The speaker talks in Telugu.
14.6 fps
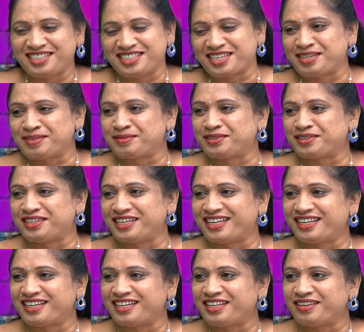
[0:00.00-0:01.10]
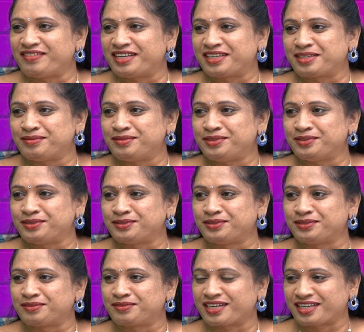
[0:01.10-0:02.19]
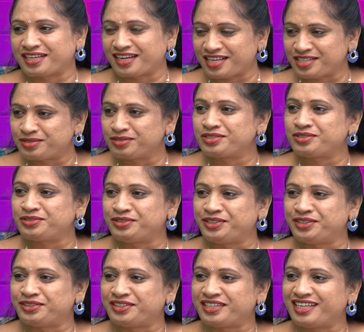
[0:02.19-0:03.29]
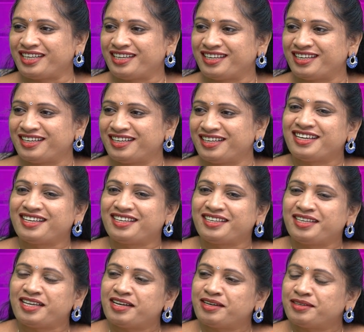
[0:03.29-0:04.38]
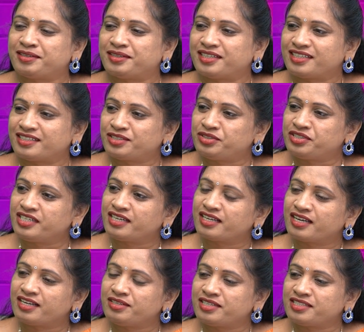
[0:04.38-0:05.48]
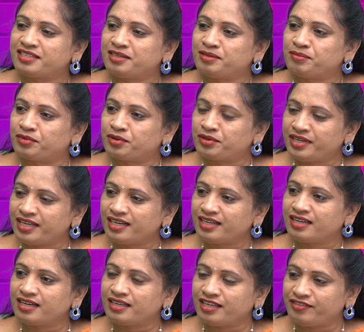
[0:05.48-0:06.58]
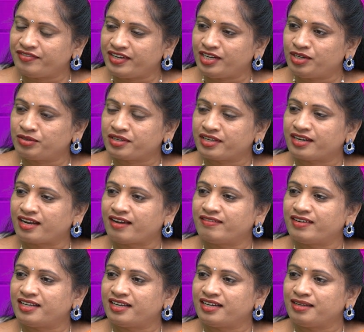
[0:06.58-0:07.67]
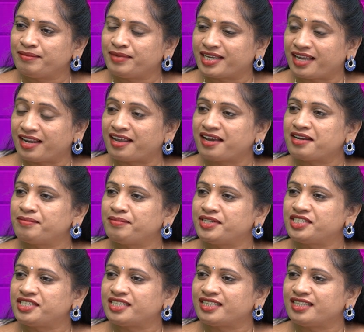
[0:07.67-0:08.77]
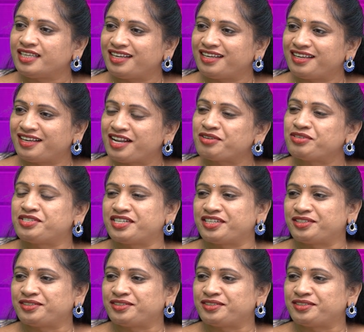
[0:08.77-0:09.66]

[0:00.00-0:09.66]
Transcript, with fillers: చాలా బాగున్నానండి వెల్కమ్ టు క్రాస్ రోడ్ స్టూడియో అండి థ్యాంక్ యూ యా సృష్ణ గారు అసలు మోడల్గా ఈ ఫీల్డ్లోకి రావాలని మీకు ఎలా అనిపించింది ఎలా వచ్చారు